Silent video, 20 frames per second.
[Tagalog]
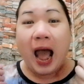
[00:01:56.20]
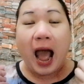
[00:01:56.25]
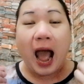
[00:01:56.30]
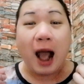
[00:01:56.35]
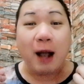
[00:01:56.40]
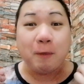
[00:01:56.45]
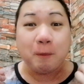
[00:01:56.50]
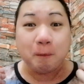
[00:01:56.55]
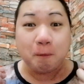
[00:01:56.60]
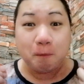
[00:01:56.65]

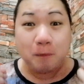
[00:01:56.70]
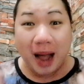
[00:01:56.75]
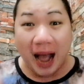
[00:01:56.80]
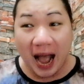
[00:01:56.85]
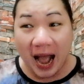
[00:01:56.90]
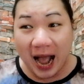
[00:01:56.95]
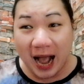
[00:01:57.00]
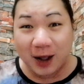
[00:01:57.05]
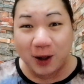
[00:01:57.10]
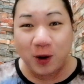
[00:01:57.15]
ang
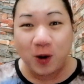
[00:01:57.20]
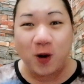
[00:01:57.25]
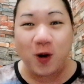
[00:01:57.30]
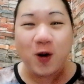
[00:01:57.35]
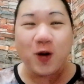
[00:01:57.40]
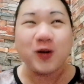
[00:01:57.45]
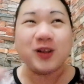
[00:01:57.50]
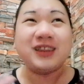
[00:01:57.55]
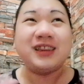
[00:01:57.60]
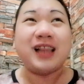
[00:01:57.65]

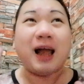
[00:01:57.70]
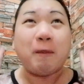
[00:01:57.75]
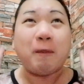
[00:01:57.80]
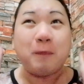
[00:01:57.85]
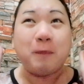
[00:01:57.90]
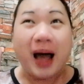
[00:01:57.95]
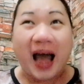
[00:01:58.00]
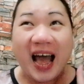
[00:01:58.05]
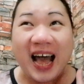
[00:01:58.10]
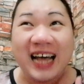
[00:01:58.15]
bagong
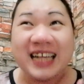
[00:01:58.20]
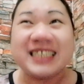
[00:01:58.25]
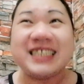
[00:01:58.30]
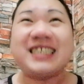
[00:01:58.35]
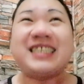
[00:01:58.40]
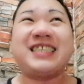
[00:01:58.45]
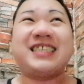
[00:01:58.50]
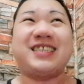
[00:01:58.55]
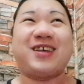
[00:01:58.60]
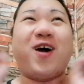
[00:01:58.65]

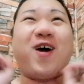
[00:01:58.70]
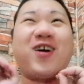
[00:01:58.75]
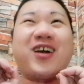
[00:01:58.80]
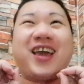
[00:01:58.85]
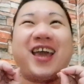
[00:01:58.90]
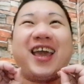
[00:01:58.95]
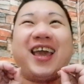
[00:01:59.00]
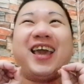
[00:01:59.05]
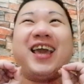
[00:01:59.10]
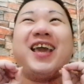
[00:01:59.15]
labas,
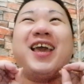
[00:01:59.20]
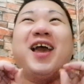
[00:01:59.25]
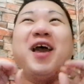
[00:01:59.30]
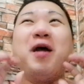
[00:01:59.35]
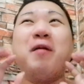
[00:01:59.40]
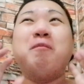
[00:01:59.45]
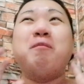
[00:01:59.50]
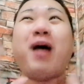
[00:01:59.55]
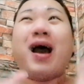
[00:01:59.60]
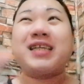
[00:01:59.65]
okay?
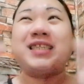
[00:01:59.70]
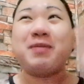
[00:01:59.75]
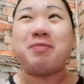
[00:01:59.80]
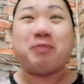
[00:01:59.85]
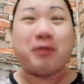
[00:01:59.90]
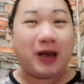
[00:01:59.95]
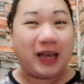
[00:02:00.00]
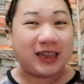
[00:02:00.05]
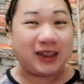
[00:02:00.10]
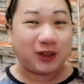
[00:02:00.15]
Base
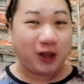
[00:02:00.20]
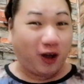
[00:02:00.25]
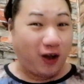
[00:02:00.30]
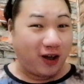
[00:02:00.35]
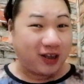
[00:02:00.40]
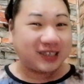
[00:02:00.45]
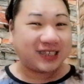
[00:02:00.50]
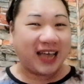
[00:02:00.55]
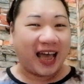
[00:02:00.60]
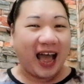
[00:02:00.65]
po ito
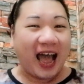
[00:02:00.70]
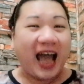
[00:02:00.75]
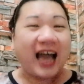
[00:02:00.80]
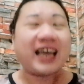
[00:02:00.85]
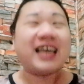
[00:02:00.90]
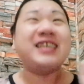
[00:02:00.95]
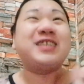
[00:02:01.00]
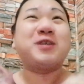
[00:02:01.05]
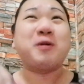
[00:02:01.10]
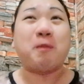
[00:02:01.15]
sa
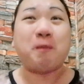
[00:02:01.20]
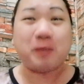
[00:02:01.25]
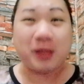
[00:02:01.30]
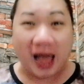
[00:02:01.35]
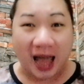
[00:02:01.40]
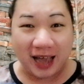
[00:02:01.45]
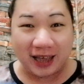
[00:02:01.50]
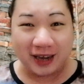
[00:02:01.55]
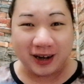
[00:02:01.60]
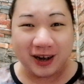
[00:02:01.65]
aking
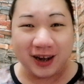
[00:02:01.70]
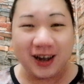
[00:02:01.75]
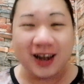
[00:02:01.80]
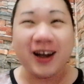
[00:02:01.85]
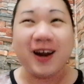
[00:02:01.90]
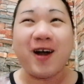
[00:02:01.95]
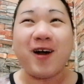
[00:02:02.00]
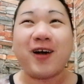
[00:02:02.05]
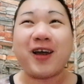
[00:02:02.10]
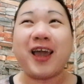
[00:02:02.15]

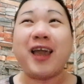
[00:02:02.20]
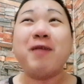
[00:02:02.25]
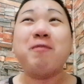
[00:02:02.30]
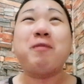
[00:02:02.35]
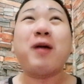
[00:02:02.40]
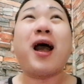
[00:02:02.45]
supplier, okay?